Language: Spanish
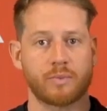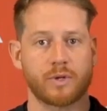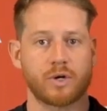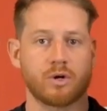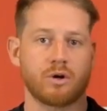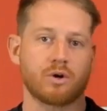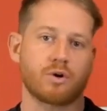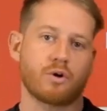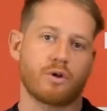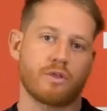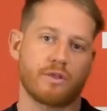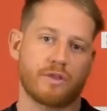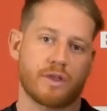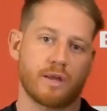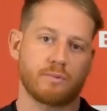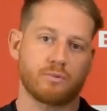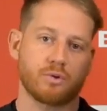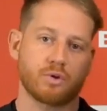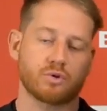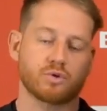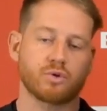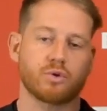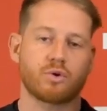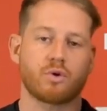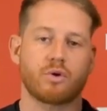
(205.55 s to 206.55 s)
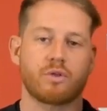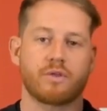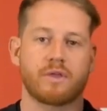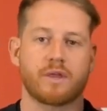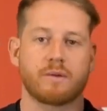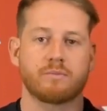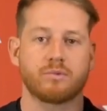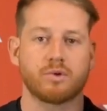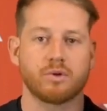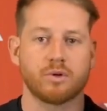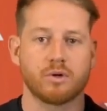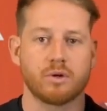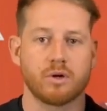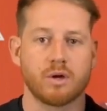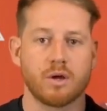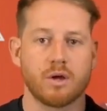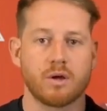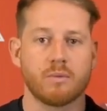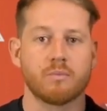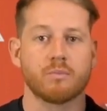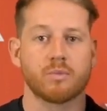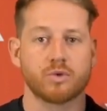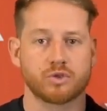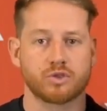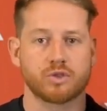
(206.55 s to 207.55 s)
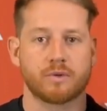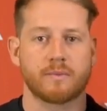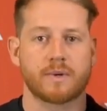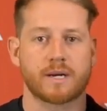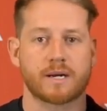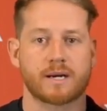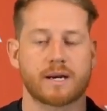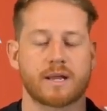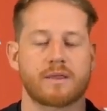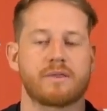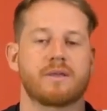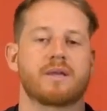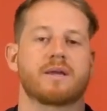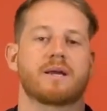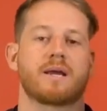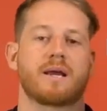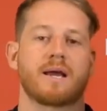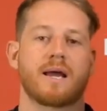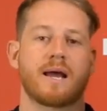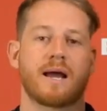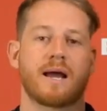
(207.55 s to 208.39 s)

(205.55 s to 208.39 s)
pero el concepto es un concepto mucho más racing.